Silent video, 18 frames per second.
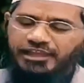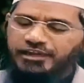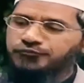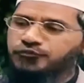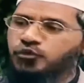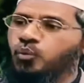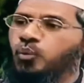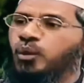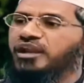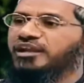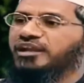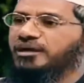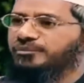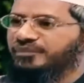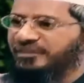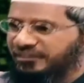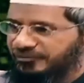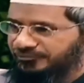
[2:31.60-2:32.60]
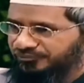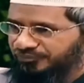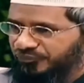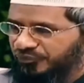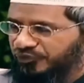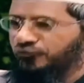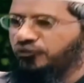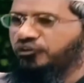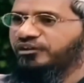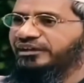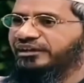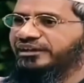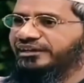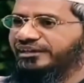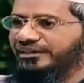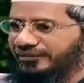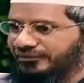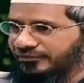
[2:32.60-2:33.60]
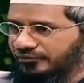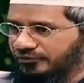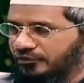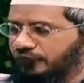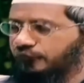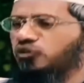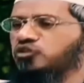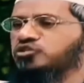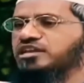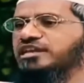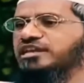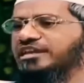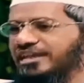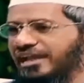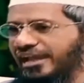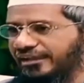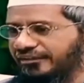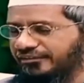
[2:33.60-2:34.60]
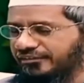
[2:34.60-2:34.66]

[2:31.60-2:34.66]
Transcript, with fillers: হচ্ছে যে স্বাগত জানাতে শুভেচ্ছা জানাতে হ্যান্ডশেক